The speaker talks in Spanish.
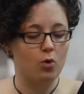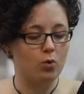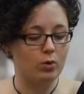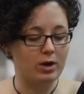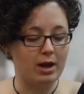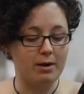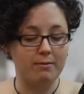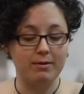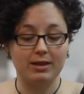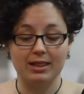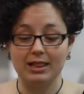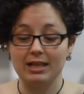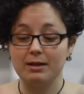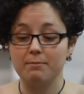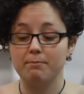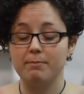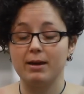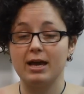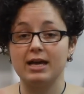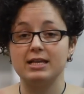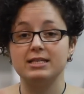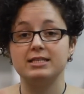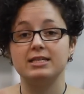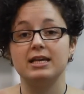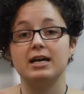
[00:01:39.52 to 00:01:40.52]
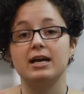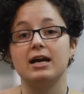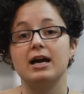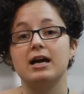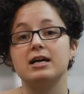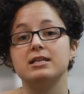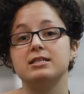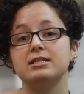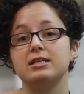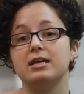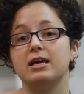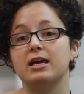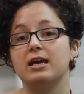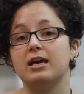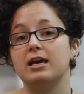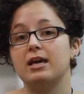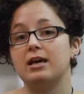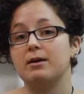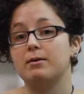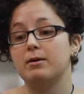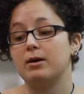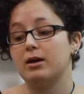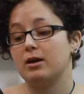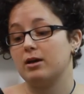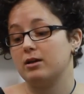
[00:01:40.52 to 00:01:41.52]
Una vez limpia y seca,
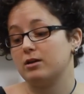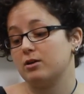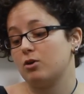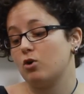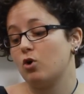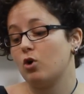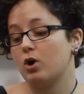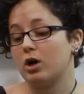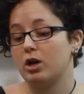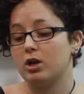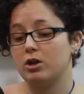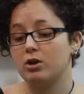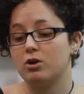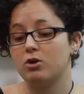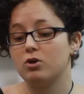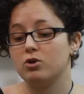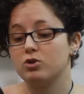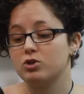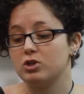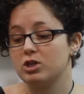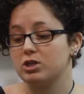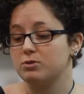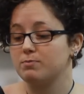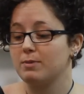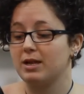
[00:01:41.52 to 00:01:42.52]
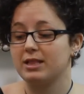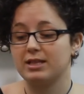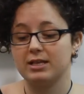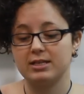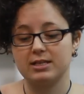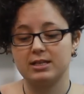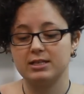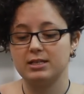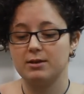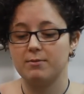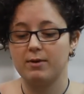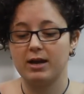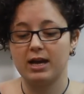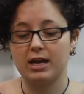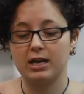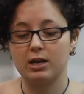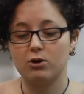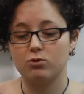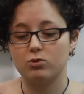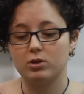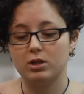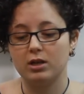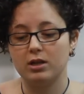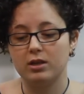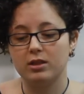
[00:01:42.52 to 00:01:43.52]
se cogen los esmaltes que se vayan
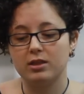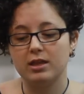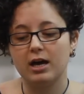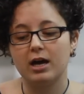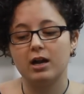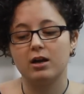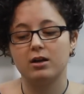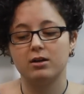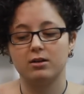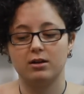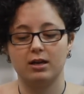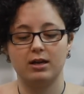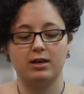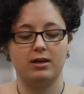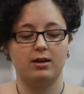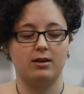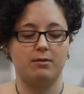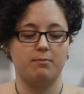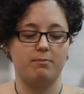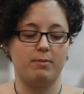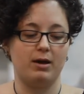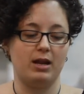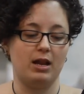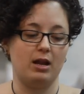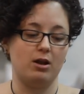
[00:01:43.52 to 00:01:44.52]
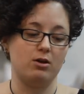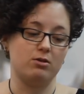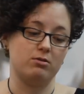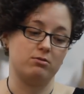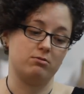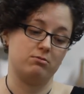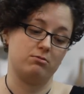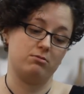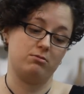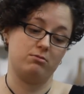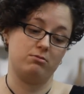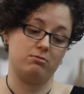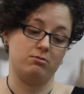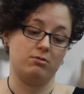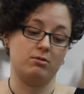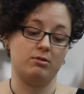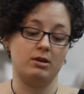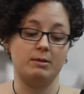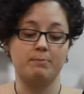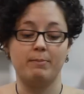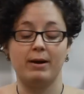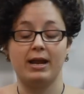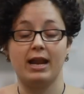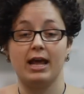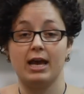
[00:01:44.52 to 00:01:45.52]
a utilizar. Eh, para,
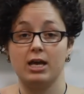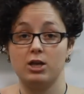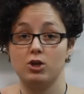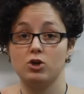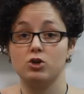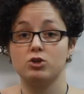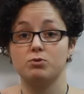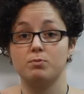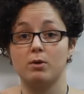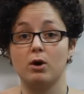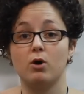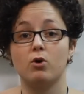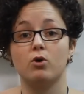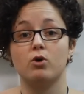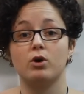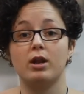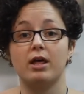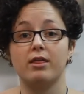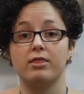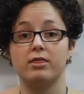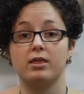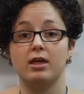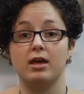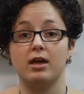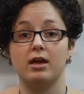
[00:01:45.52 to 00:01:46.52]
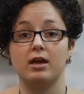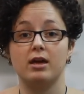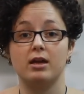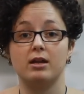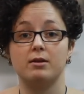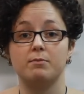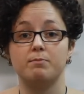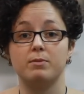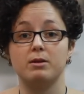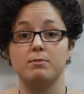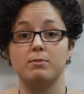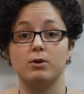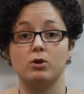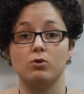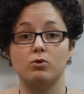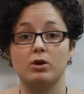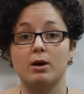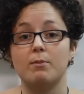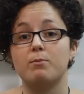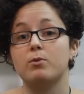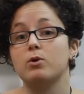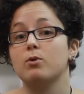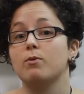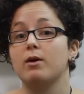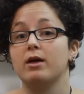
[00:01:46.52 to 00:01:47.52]
eh, para ello es mejor hacer primero
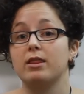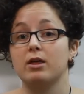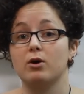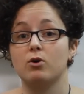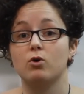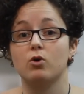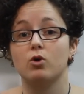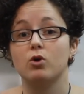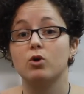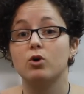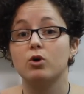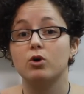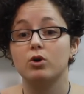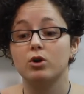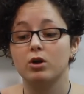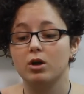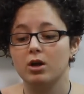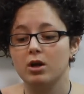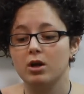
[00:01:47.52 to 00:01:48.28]
una prueba de color,